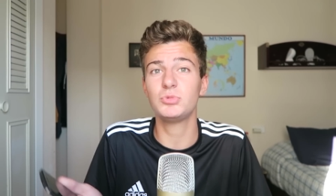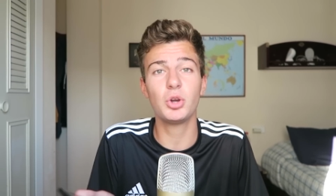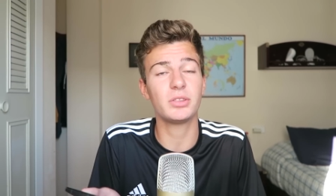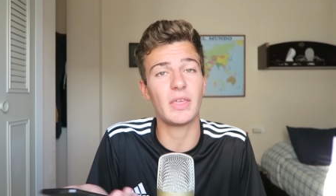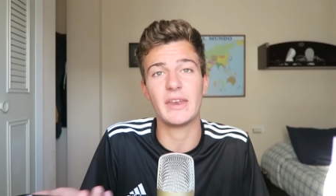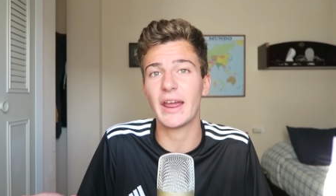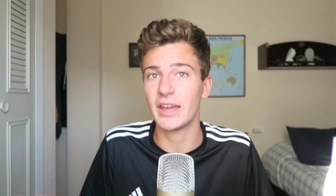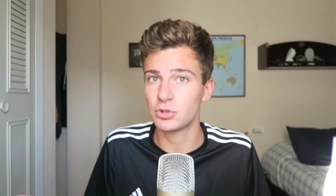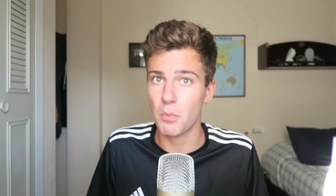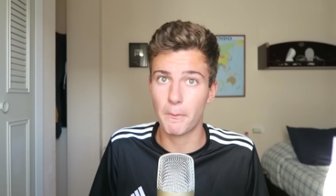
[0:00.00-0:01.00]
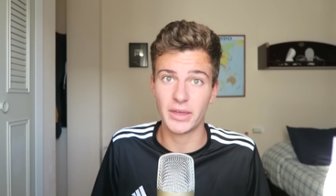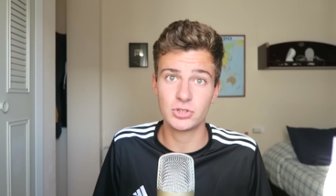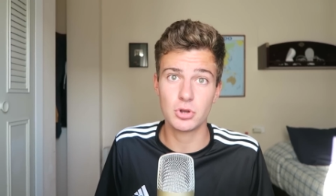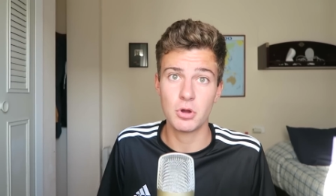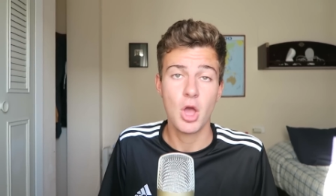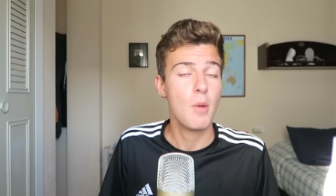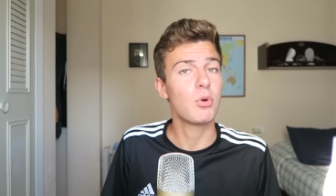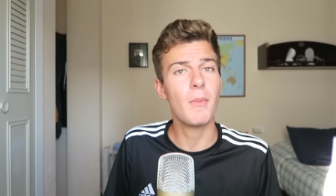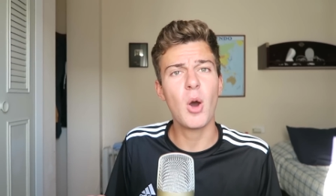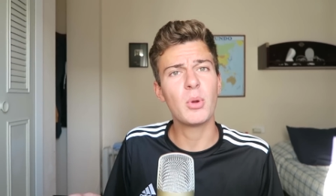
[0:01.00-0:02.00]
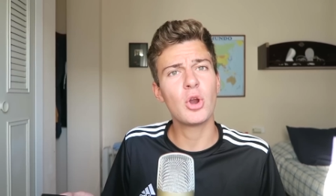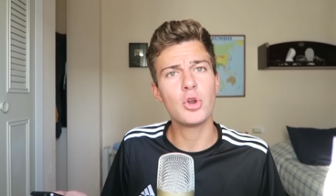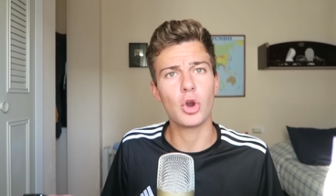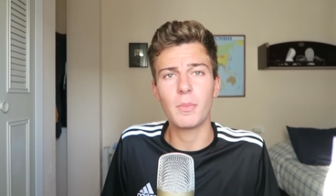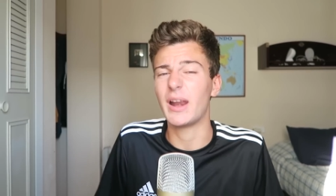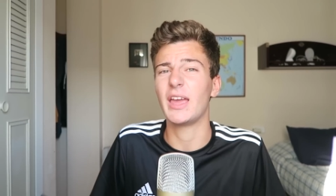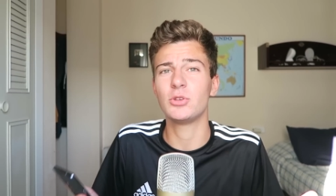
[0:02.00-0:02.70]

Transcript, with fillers: yo te diría que es un peso, pues más o menos normal.